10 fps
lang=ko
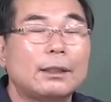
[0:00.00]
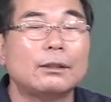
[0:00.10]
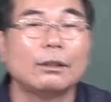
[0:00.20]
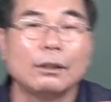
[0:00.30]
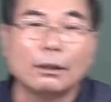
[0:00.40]

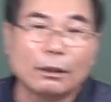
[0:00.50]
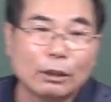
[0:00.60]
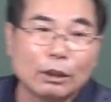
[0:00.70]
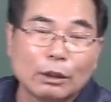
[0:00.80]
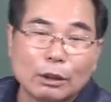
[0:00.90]
그걸
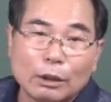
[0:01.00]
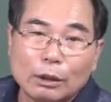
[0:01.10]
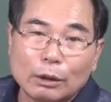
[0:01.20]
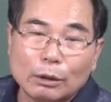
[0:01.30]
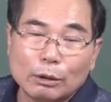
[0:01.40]

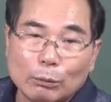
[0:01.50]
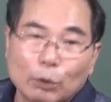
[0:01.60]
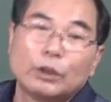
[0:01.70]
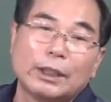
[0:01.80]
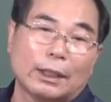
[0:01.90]

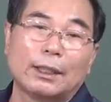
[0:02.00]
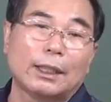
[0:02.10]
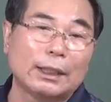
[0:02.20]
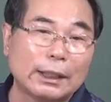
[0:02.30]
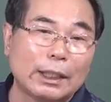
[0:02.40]
못
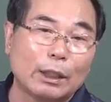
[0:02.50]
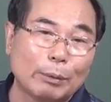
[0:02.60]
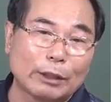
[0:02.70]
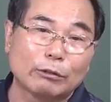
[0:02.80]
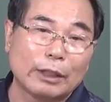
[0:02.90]
취한다. 이렇게
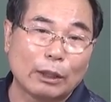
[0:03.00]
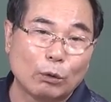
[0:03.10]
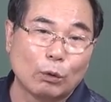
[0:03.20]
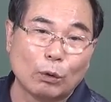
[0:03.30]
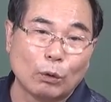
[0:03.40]
봐도
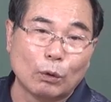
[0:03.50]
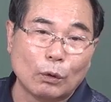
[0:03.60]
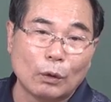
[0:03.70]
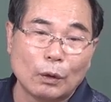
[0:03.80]
되고